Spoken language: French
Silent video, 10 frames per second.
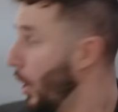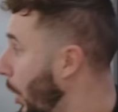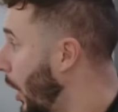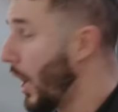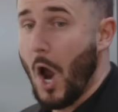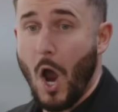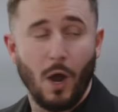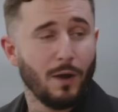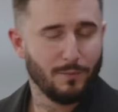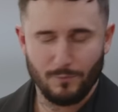Roland
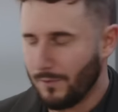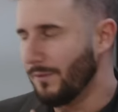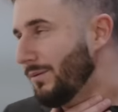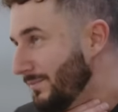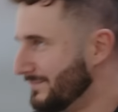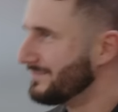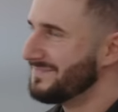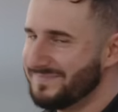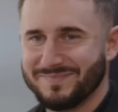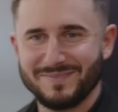Oui, Tom, qu'est-ce qui se
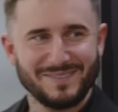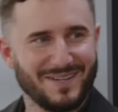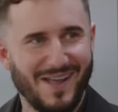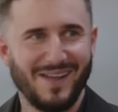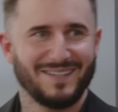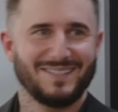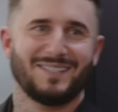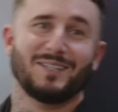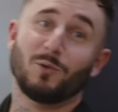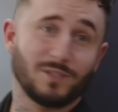passe
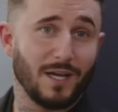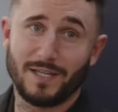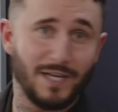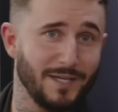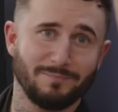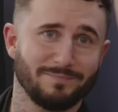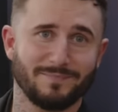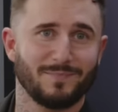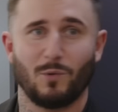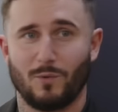le train déraillé.
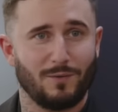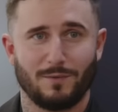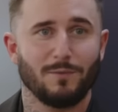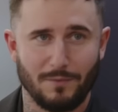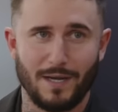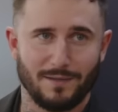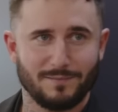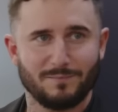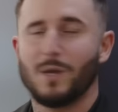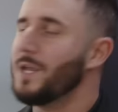Le train derrière Ouais,
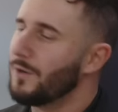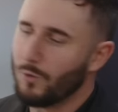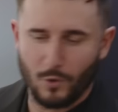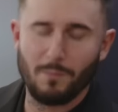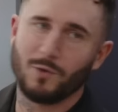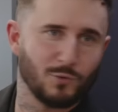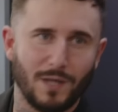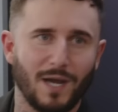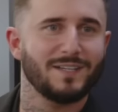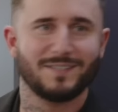mais on le remet sur les
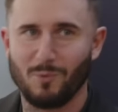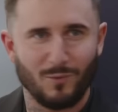rails, c'est bon.